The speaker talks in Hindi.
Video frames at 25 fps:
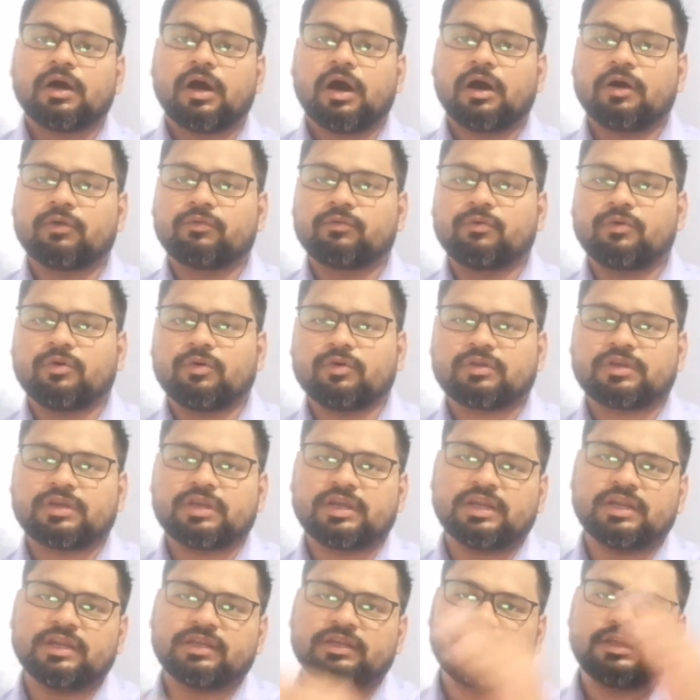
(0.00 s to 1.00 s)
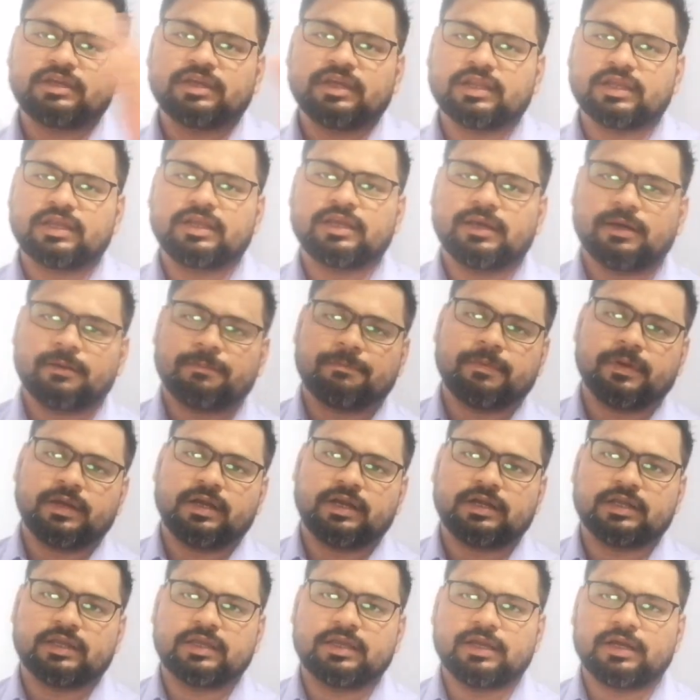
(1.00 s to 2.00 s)
और वो किरण गिर गया
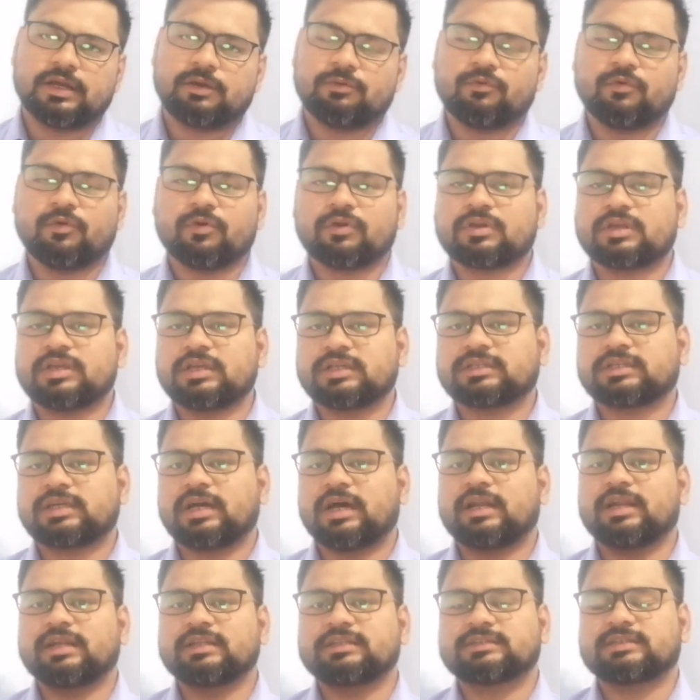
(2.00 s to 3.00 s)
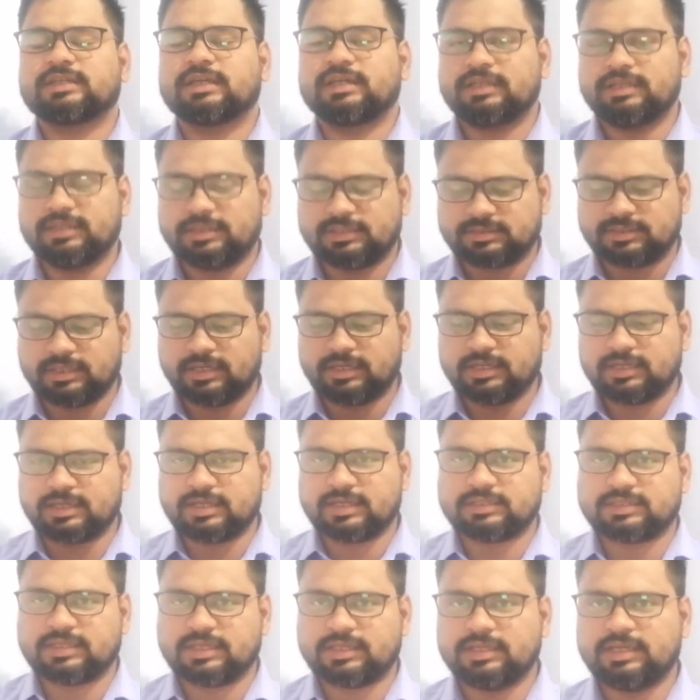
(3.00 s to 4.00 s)
पलट गया वो किस कारण से इस
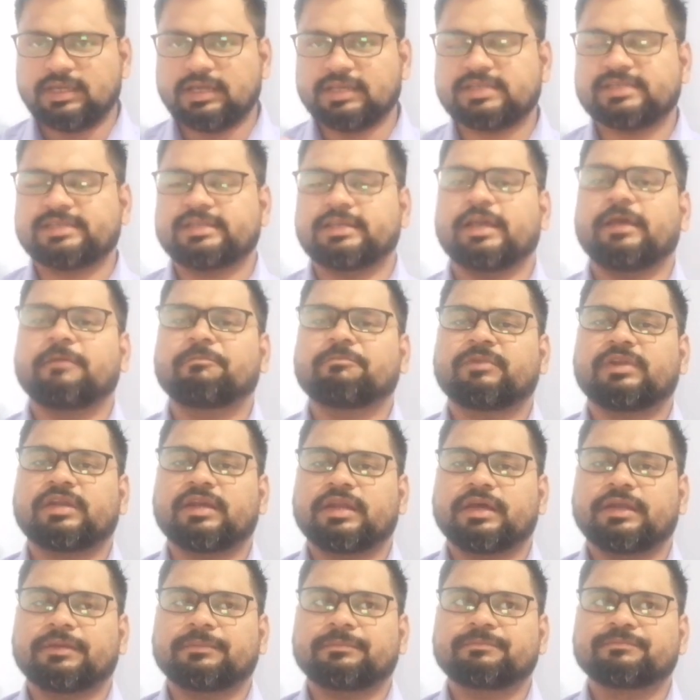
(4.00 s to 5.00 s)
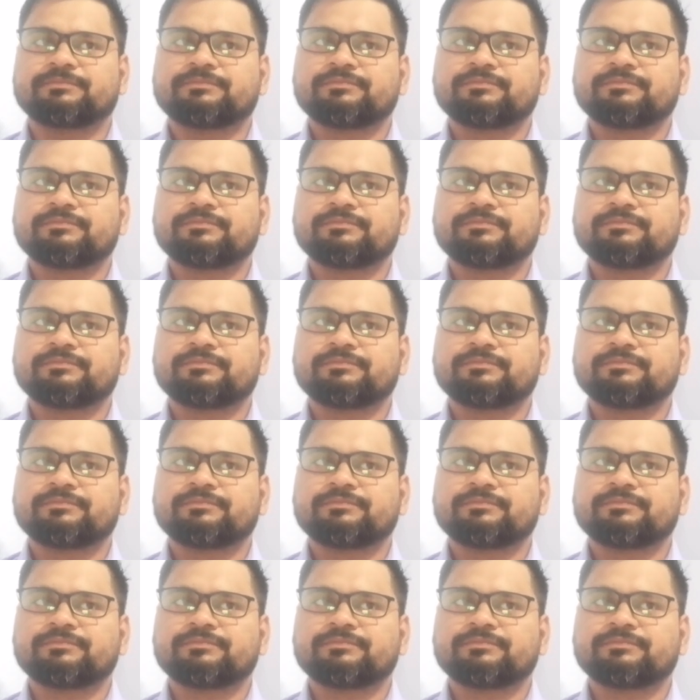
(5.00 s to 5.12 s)
तरीके से ये सेम किरण